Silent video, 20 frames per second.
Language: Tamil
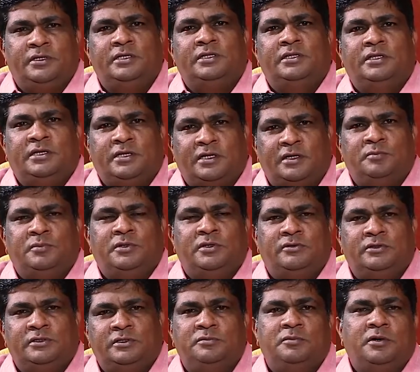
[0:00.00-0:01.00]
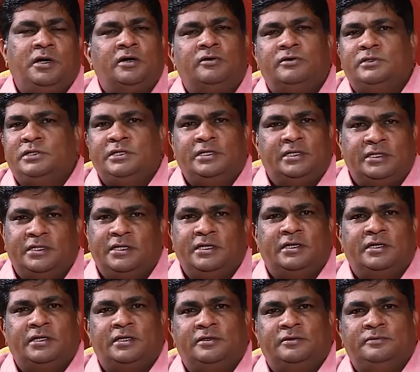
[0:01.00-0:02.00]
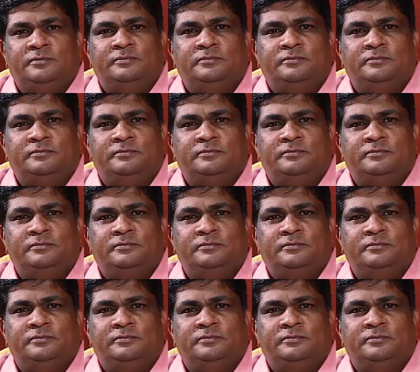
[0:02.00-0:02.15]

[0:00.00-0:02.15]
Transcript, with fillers: இந்த நண்பர் வந்து பாகவதர்கிட்ட கேட்குறாரு